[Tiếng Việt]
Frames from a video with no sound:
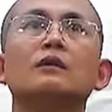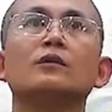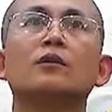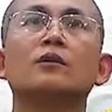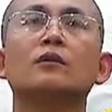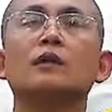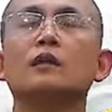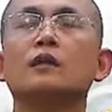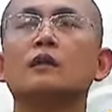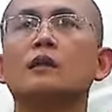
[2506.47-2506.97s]
cho
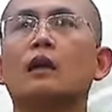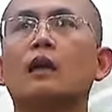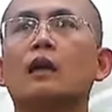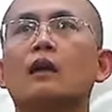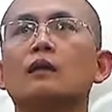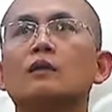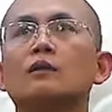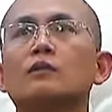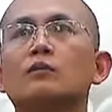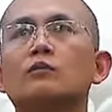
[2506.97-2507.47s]
nên
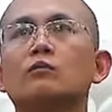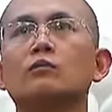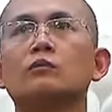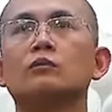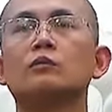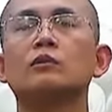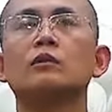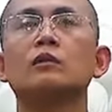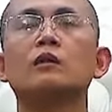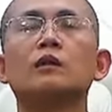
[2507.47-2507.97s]
là
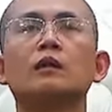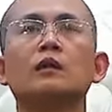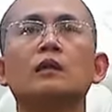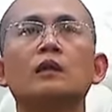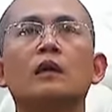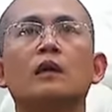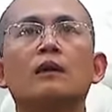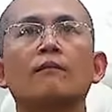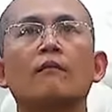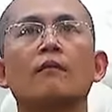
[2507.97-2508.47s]
trước kia